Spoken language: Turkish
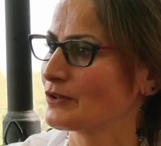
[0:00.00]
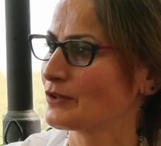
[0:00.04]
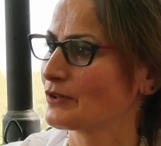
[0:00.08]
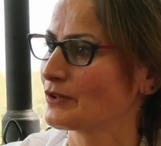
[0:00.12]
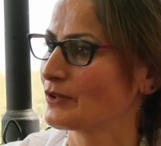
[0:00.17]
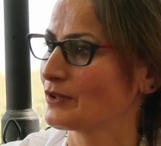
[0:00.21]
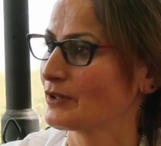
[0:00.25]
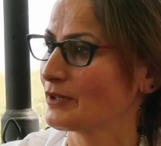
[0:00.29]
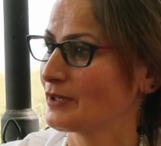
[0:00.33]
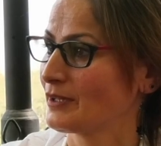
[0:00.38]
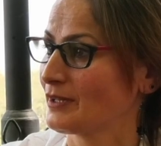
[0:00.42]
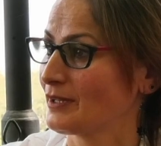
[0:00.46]

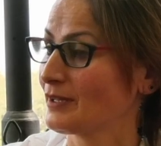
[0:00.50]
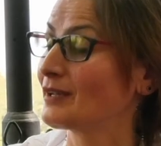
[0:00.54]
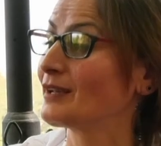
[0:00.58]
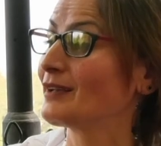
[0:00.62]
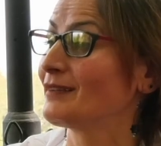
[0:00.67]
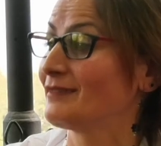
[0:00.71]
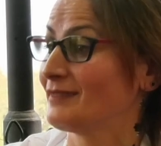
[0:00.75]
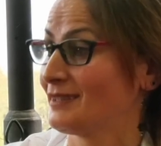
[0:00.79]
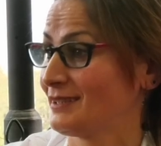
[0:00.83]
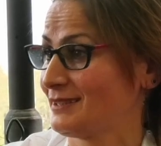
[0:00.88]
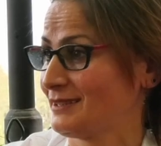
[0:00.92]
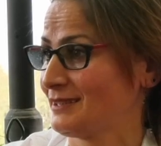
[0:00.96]
Haftada bir gün
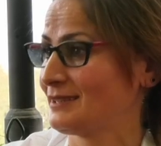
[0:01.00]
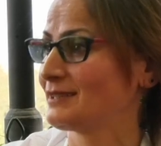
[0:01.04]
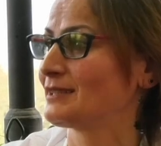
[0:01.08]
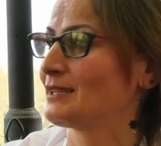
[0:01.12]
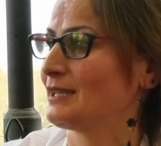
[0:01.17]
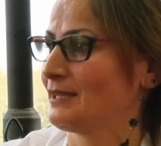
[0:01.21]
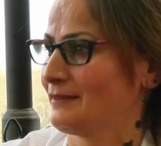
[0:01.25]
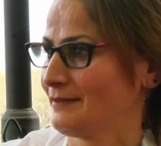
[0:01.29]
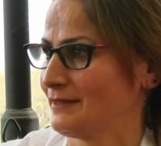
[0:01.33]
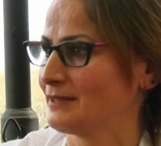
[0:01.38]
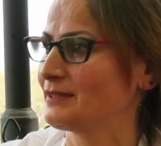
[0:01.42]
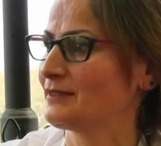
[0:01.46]

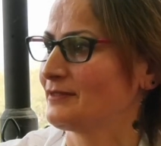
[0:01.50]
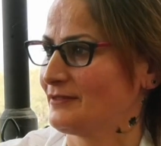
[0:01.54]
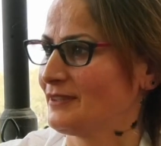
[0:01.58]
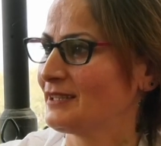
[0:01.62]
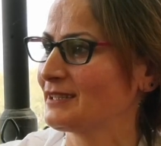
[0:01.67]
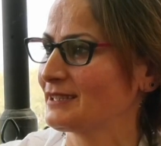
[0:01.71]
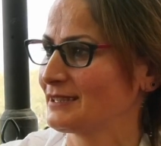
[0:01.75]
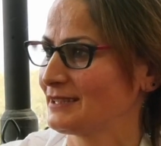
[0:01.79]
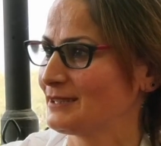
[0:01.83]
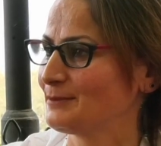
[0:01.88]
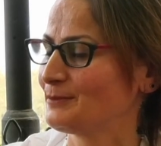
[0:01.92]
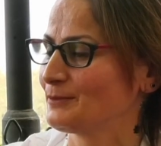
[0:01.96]
saatiniz evet, evet, var.
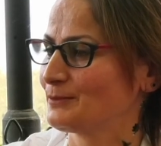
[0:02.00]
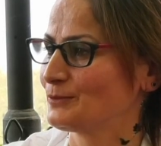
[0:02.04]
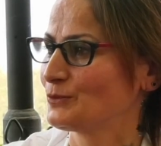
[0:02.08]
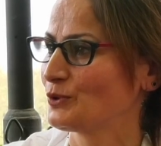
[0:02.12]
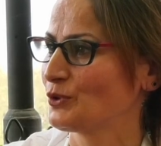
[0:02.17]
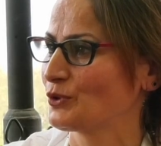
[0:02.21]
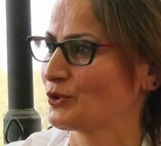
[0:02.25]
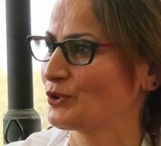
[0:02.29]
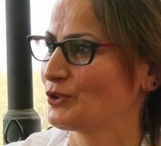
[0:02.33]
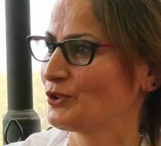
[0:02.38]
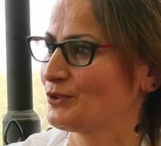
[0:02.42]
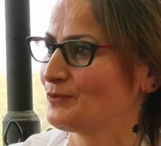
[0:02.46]

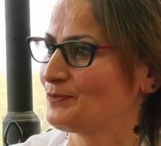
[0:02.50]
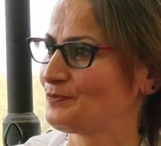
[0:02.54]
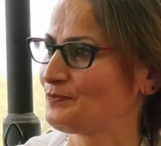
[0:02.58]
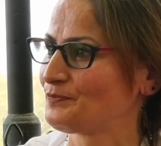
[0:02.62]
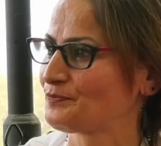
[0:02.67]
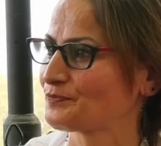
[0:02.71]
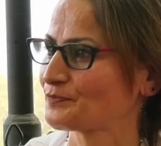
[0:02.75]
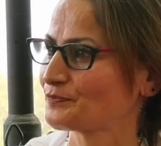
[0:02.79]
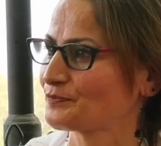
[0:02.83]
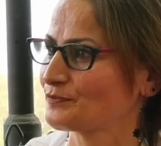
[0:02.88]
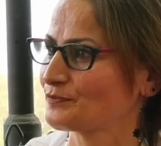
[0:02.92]
Ee, biz bir